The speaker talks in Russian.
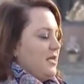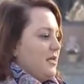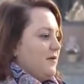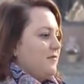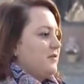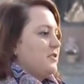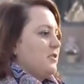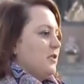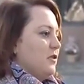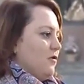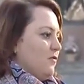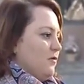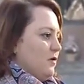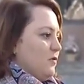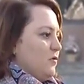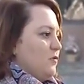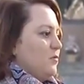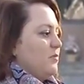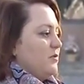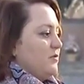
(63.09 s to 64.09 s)
Восстановлен
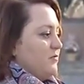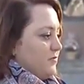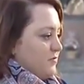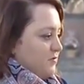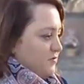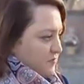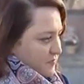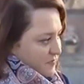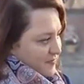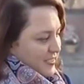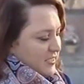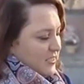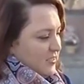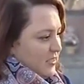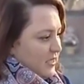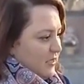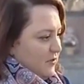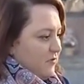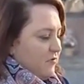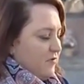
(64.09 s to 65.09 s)
он был
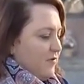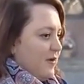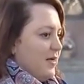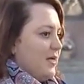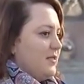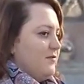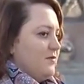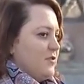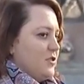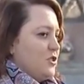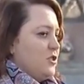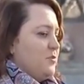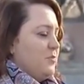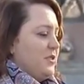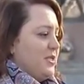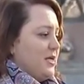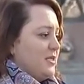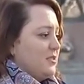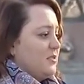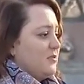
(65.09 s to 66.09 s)
23 февраля
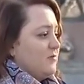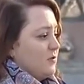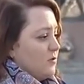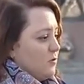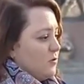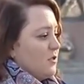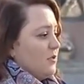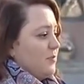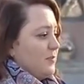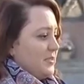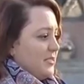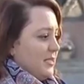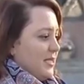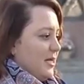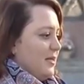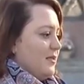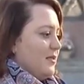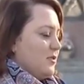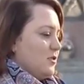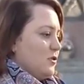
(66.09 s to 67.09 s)
2015 года на
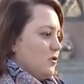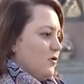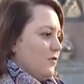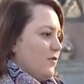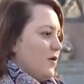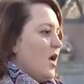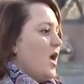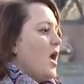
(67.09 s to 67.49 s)
постоянной основе.